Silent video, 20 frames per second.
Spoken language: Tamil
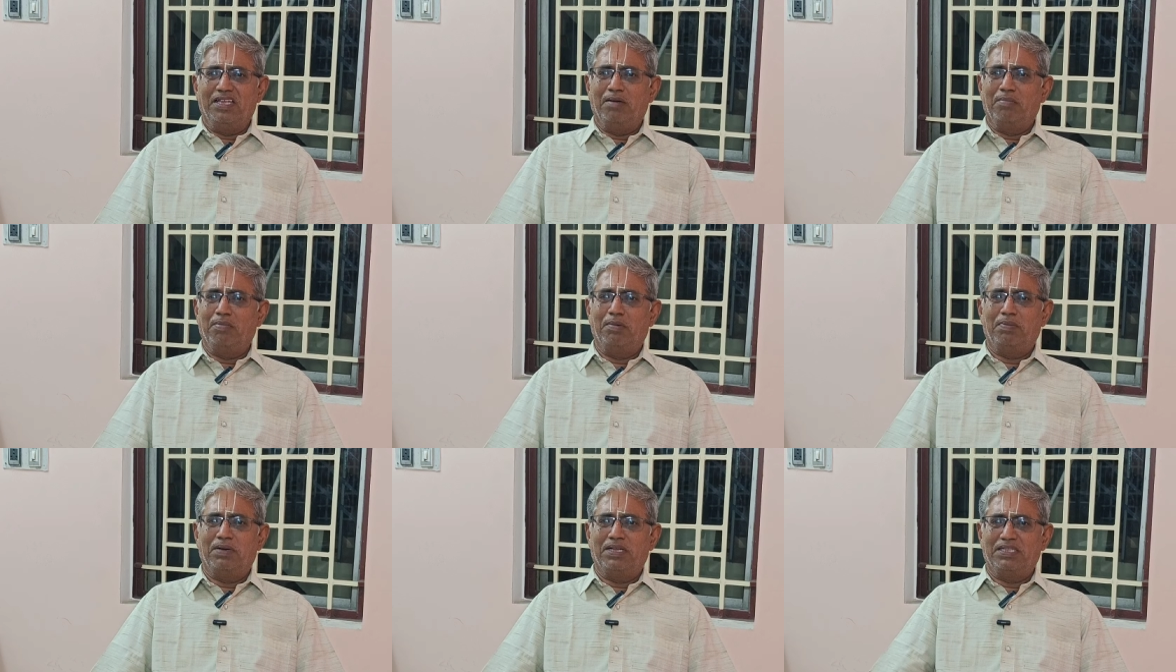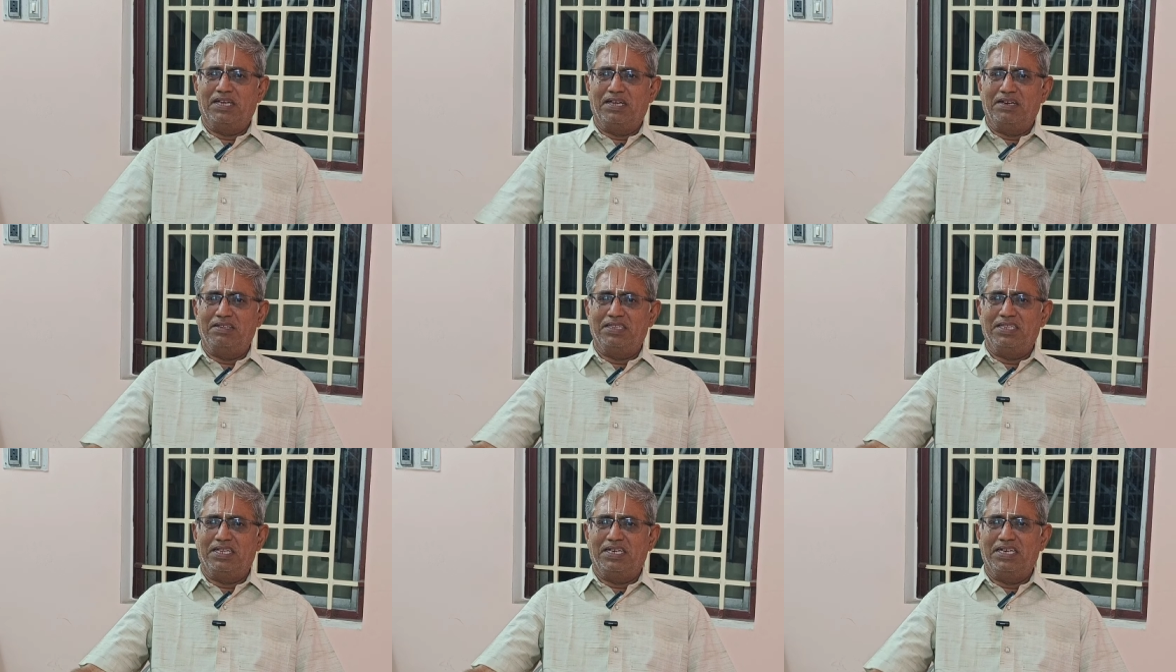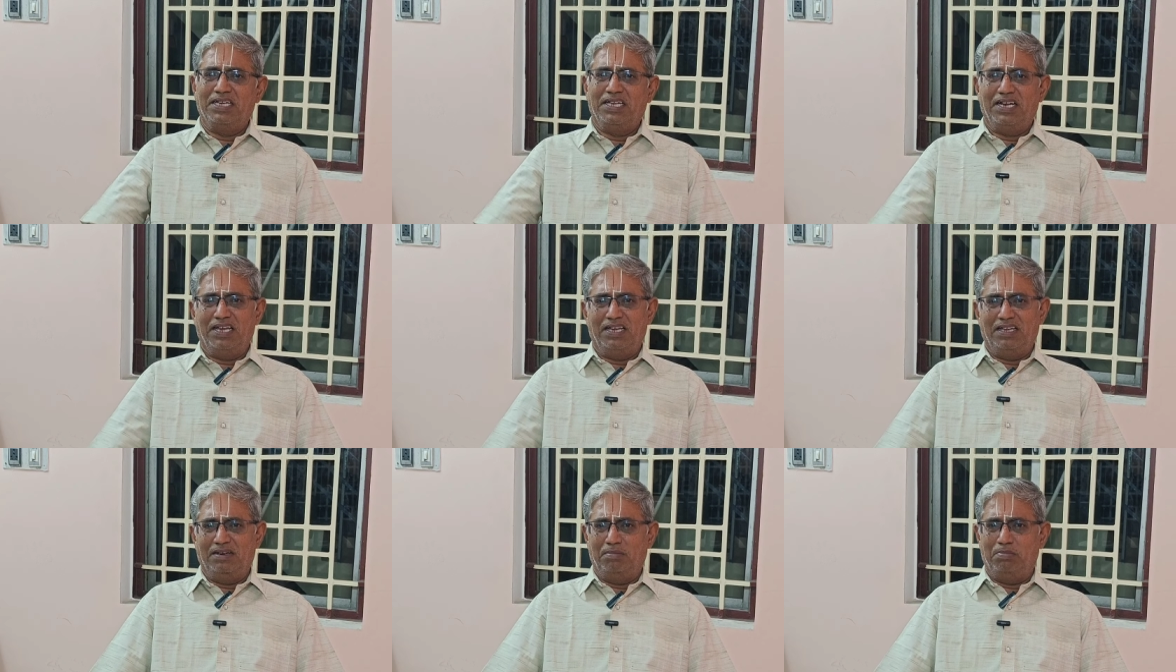எப்போ பார்த்தாலும்
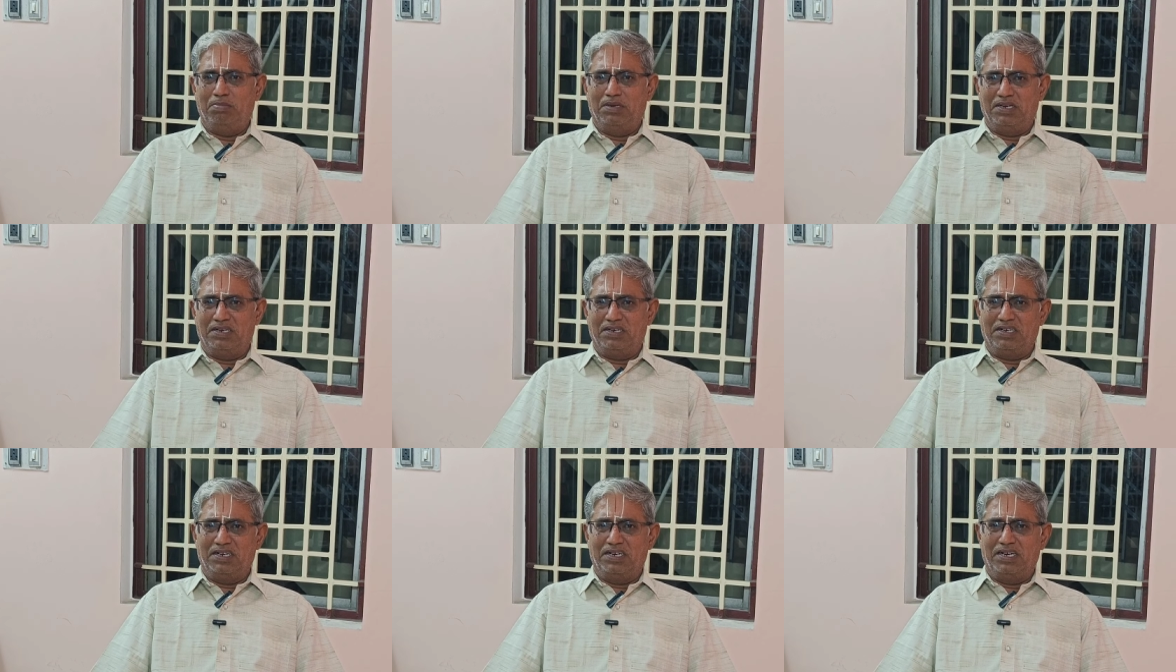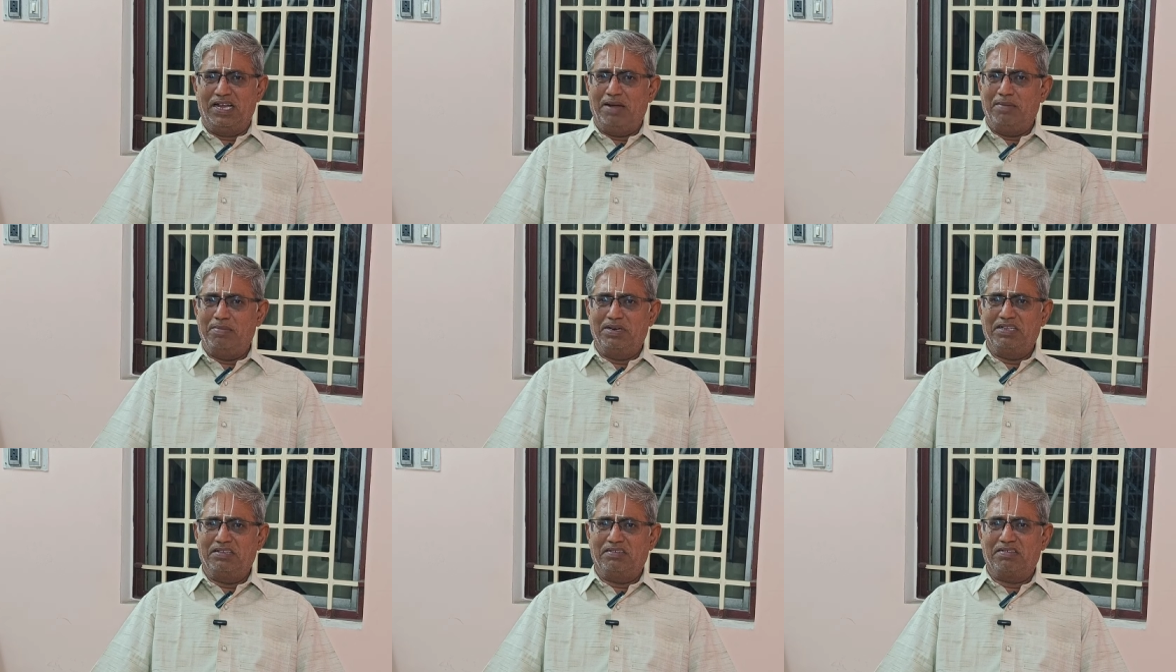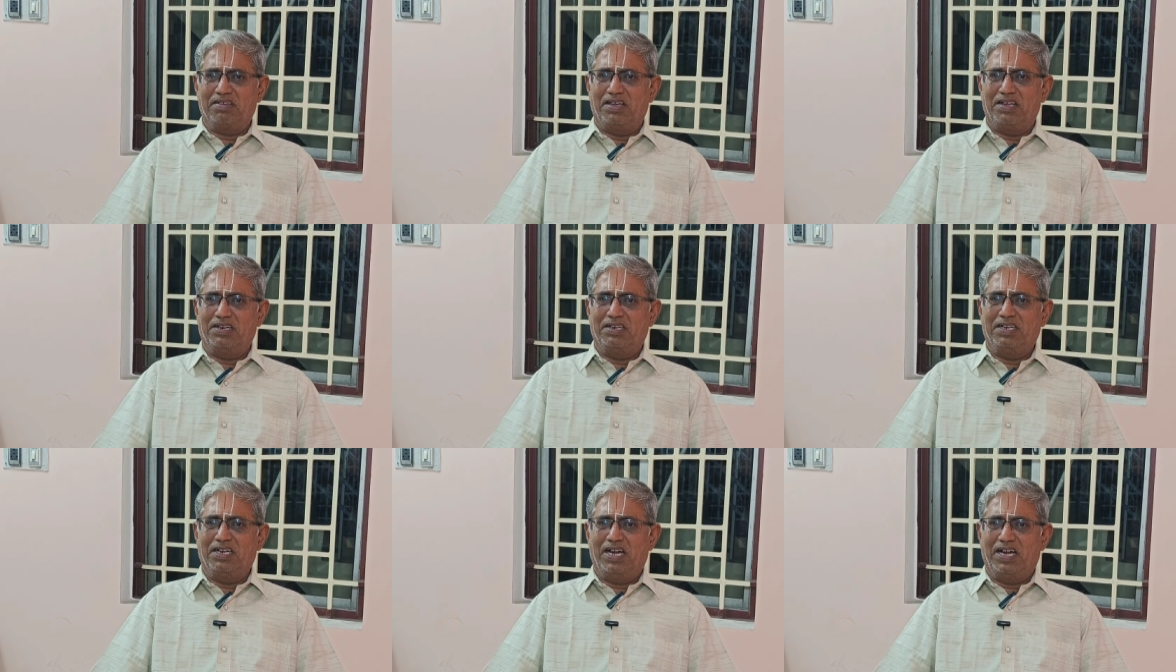தண்ணியிலே இருப்பார்
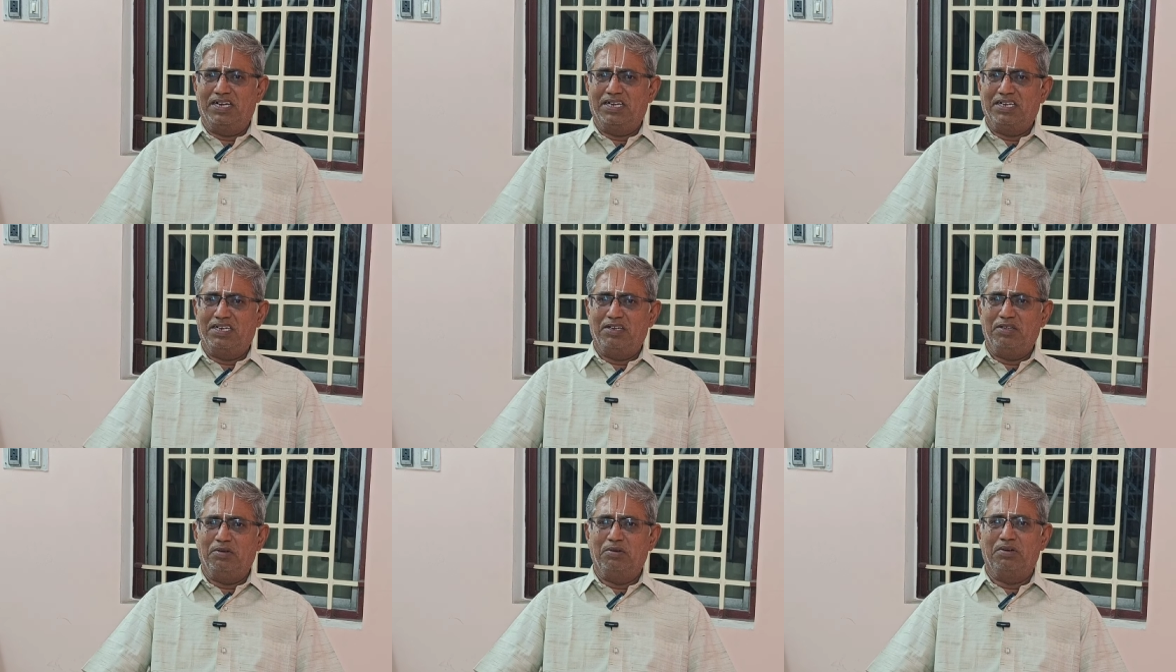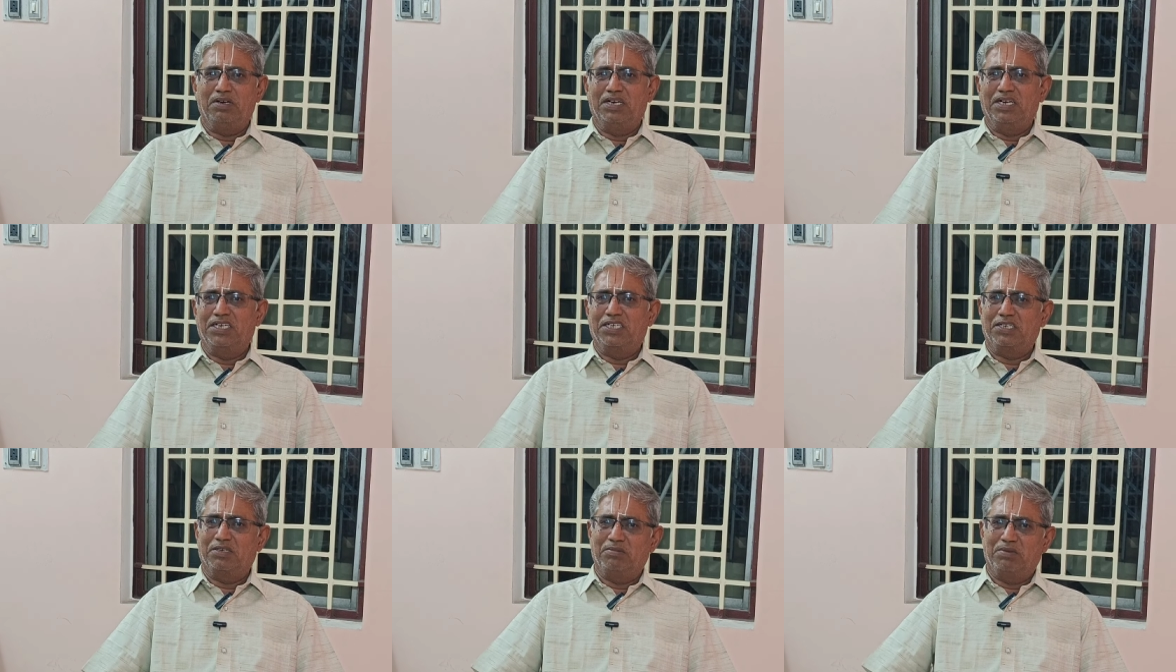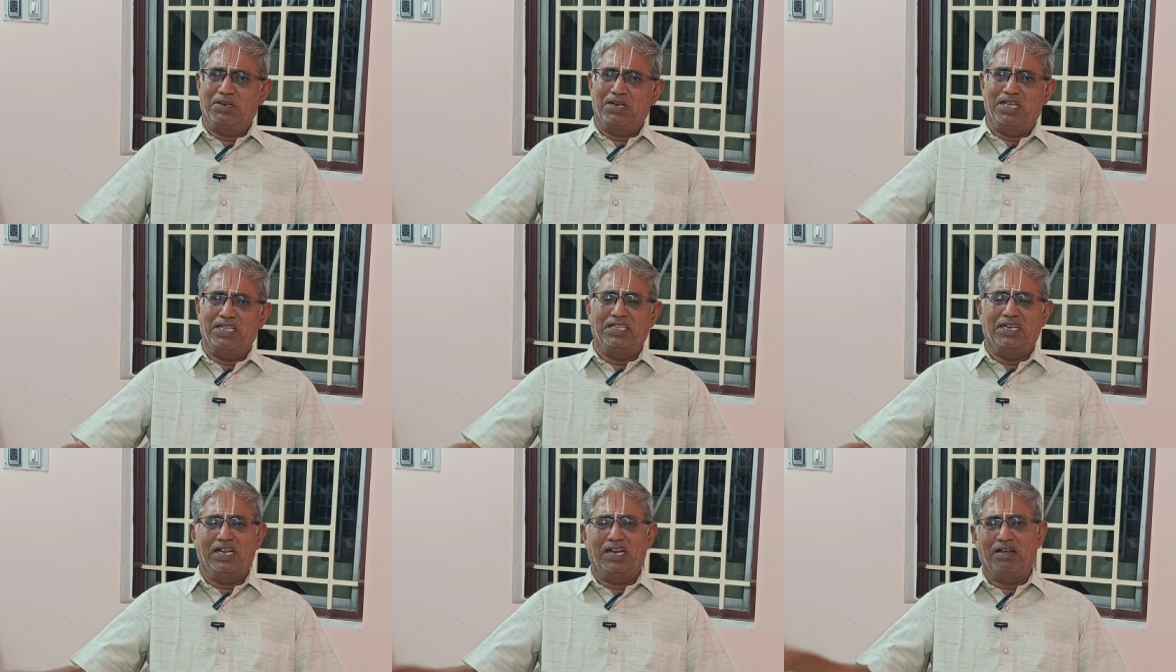டயபெட்டிஸ்காரனுக்கு அடிக்கடி யூரினேஷன்
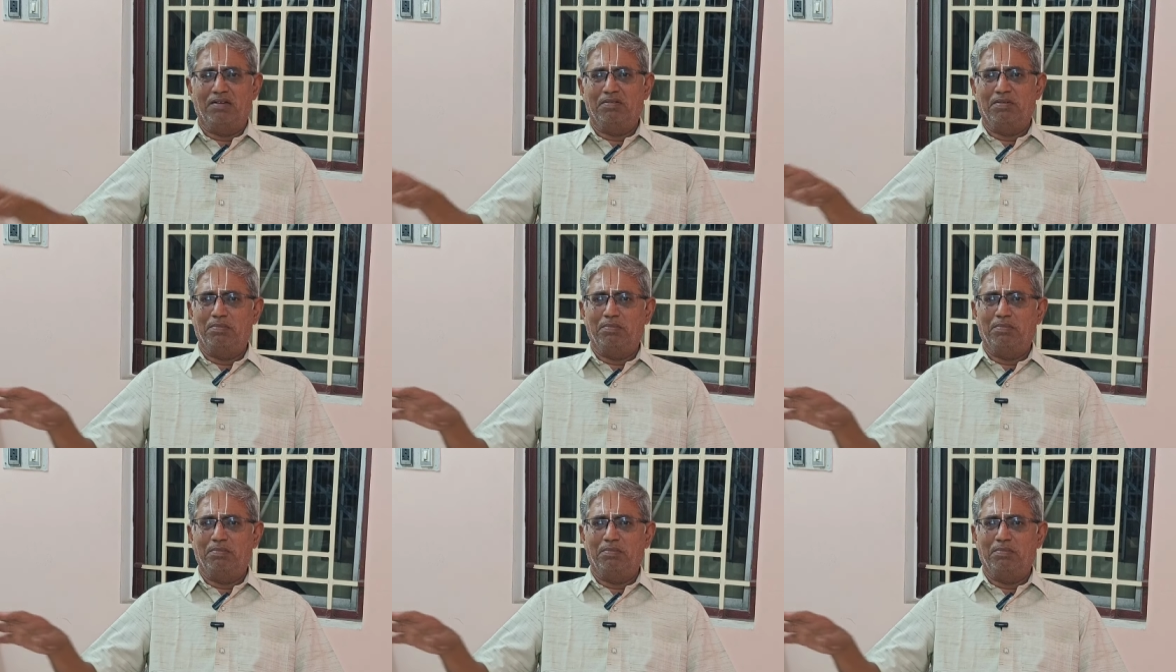வரும் அதனால்